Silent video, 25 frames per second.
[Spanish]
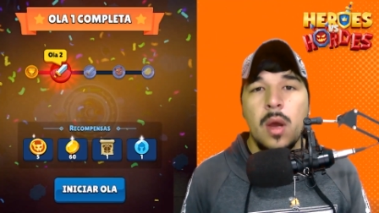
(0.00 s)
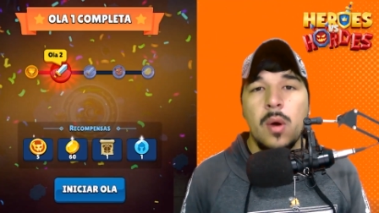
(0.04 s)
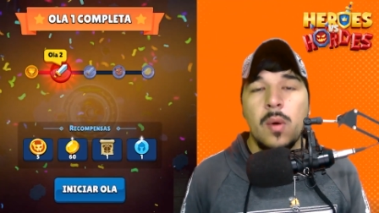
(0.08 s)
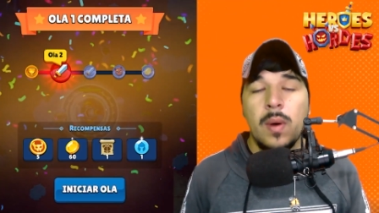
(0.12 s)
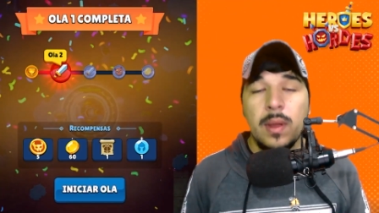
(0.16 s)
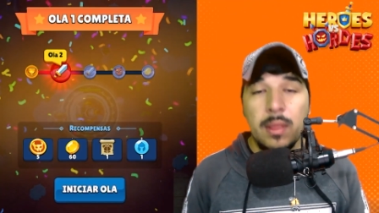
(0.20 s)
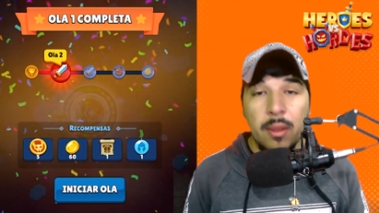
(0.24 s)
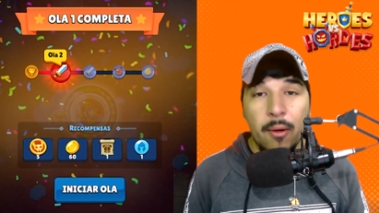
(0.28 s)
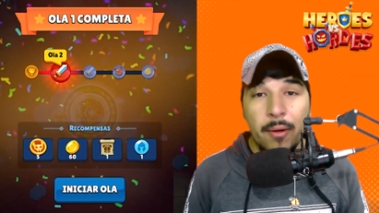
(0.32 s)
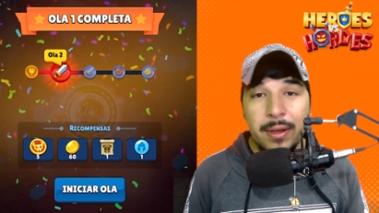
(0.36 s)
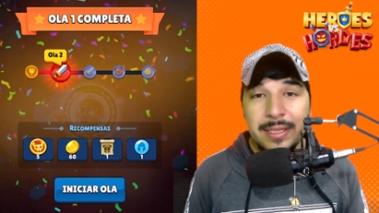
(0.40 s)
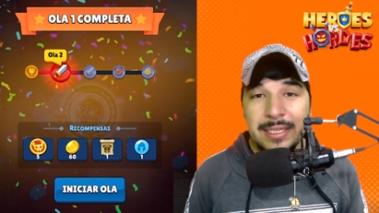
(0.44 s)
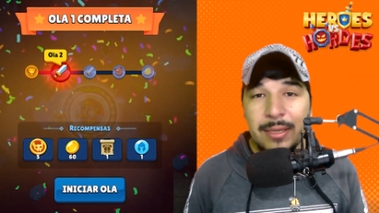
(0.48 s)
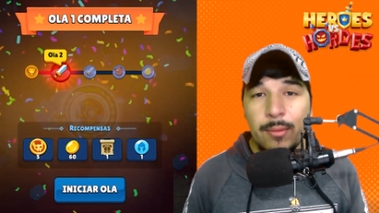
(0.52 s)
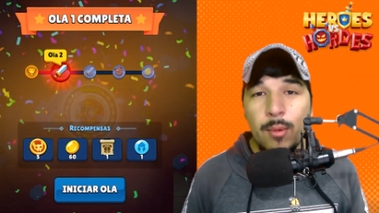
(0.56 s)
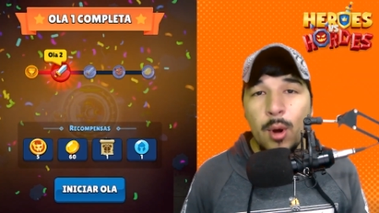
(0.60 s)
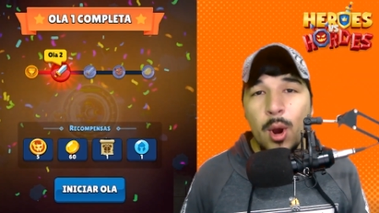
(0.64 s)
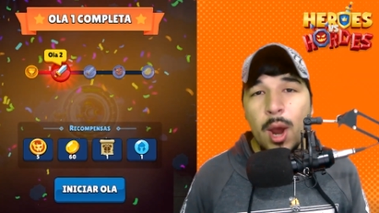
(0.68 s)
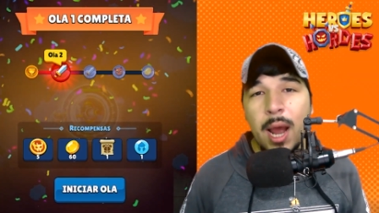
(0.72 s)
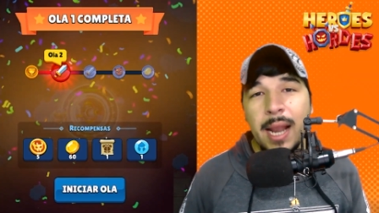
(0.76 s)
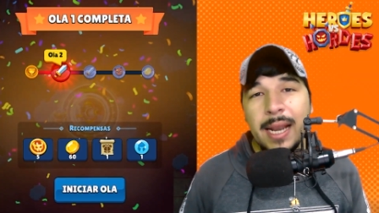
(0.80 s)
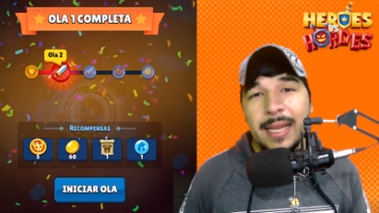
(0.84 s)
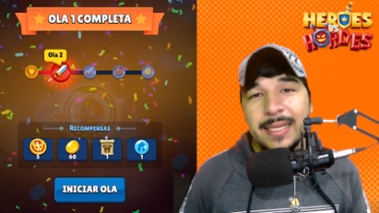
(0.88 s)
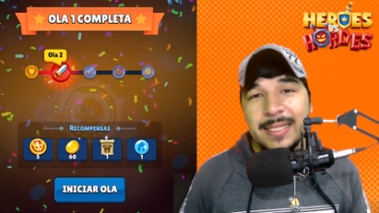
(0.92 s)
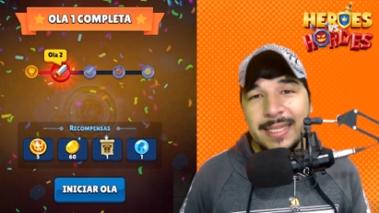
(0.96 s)
Cuando avanzamos
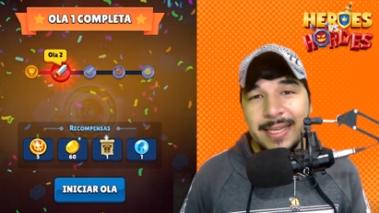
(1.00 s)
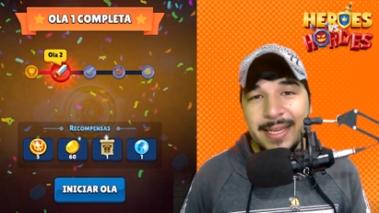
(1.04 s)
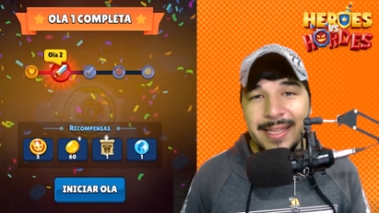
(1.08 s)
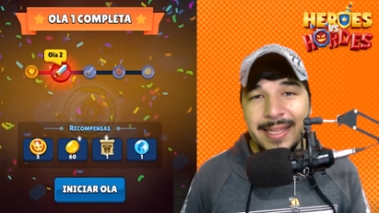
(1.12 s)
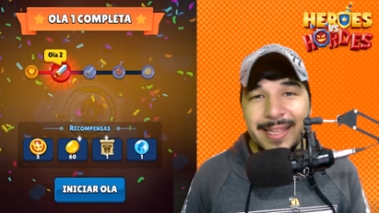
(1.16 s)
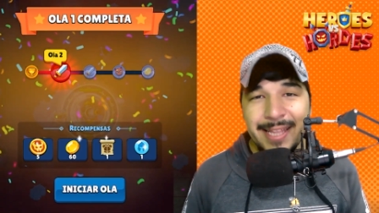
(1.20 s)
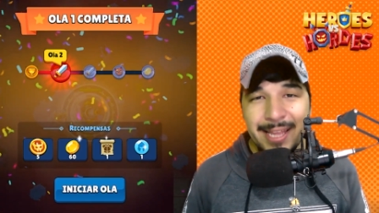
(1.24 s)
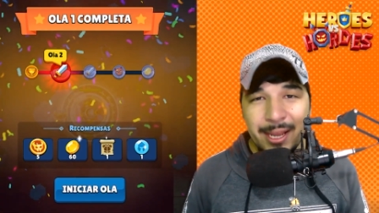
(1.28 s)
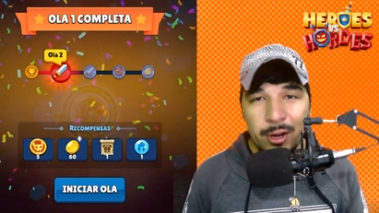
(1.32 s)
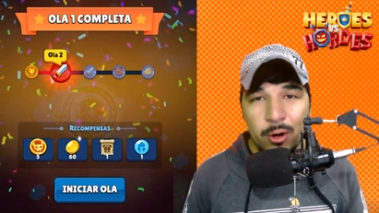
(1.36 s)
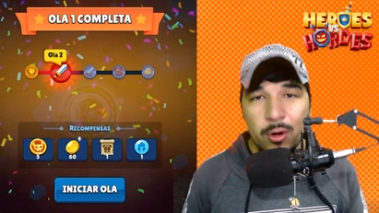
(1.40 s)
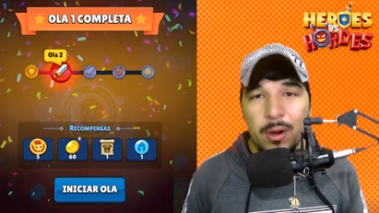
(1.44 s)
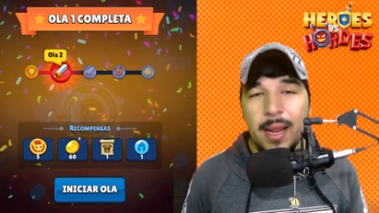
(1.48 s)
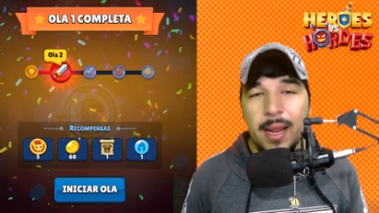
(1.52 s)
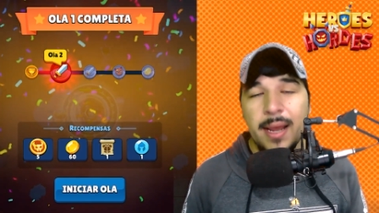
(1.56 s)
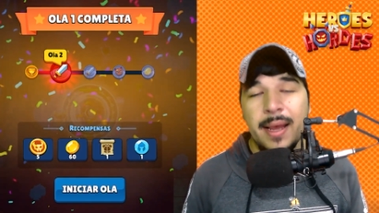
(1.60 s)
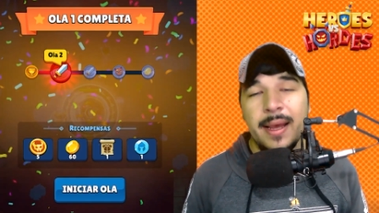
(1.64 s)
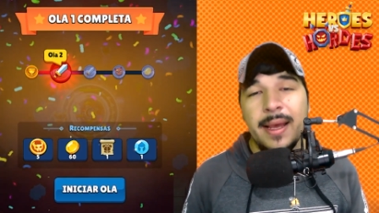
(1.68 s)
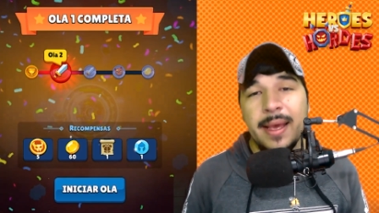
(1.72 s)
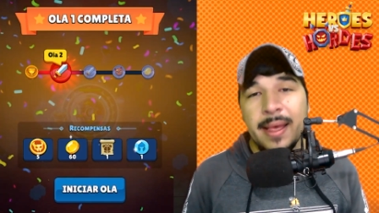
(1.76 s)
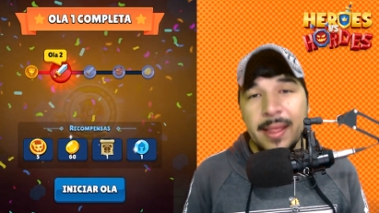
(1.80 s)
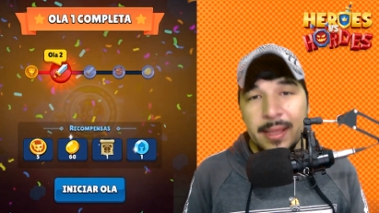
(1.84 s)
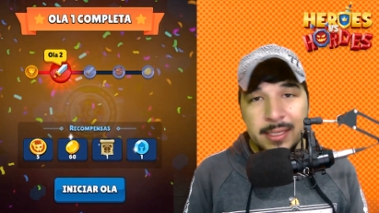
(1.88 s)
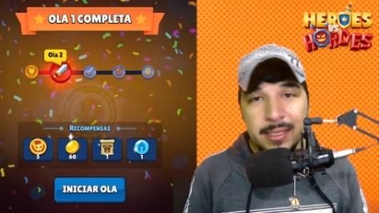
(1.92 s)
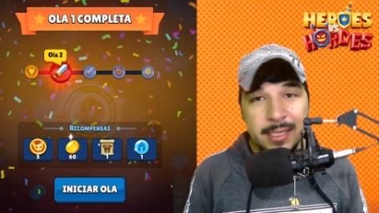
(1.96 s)
a la siguiente ola,
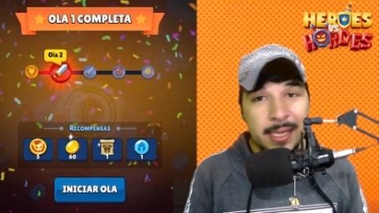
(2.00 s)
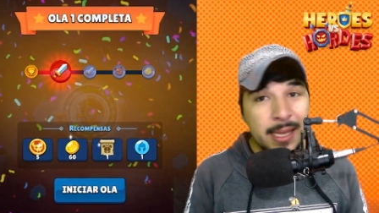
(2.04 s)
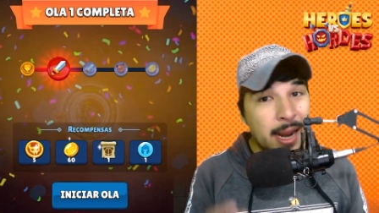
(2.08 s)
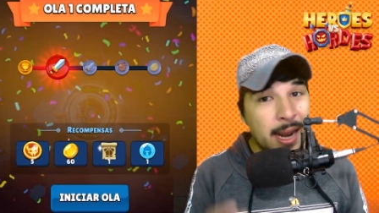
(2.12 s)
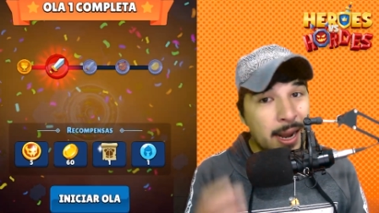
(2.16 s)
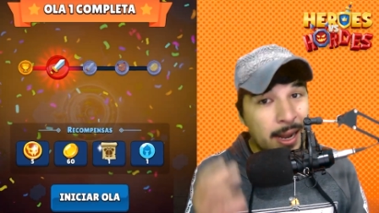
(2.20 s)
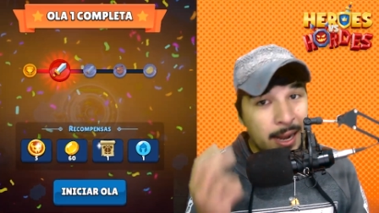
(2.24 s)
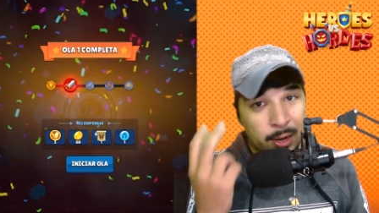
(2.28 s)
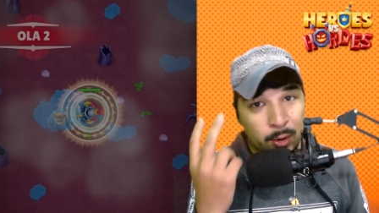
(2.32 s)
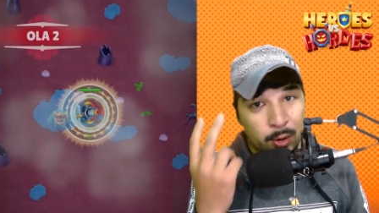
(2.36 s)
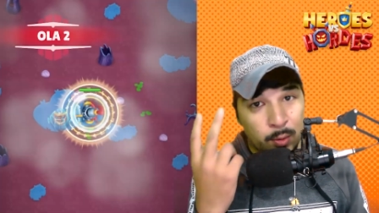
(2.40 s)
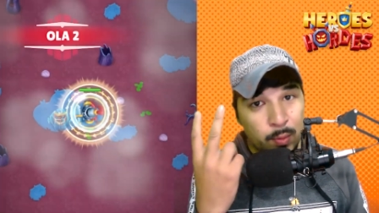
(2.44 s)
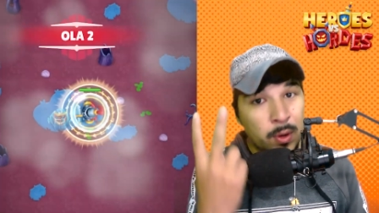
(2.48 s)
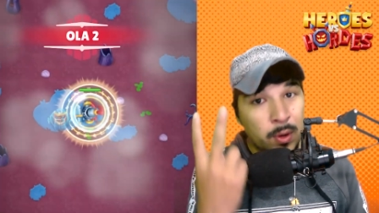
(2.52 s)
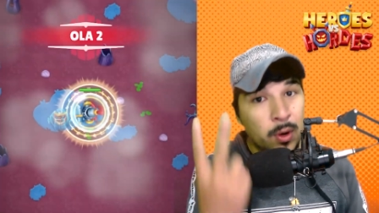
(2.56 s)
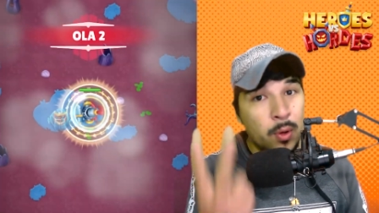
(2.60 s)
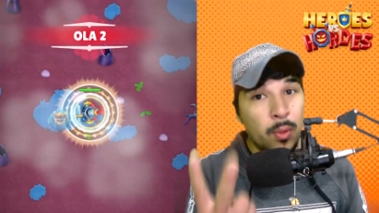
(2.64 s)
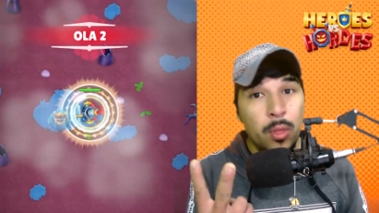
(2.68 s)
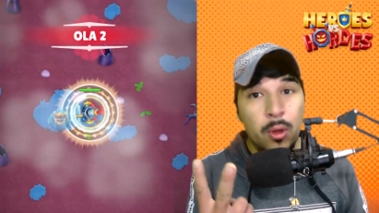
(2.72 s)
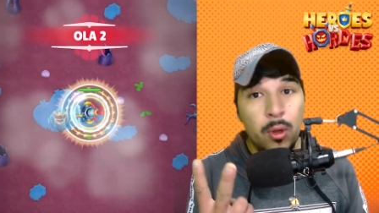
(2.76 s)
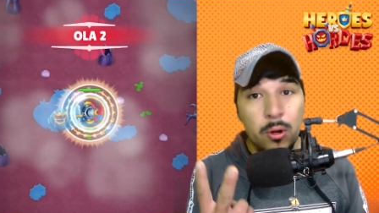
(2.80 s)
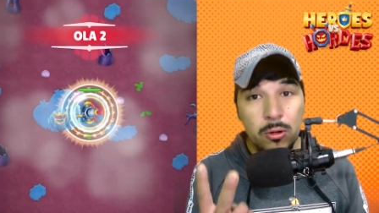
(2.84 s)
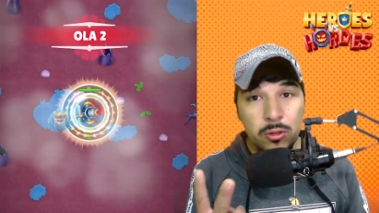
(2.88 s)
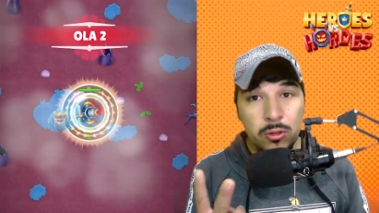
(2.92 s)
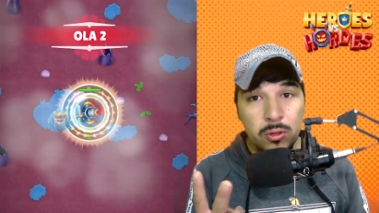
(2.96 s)
es decir, a la número
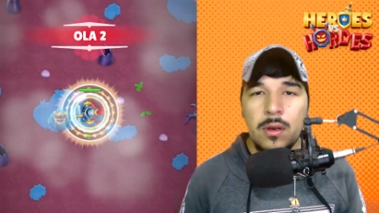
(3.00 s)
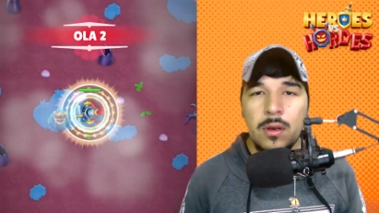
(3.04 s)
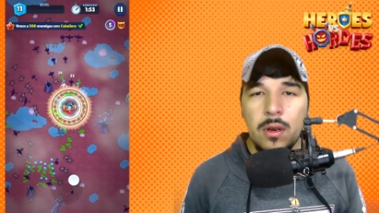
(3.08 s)
2,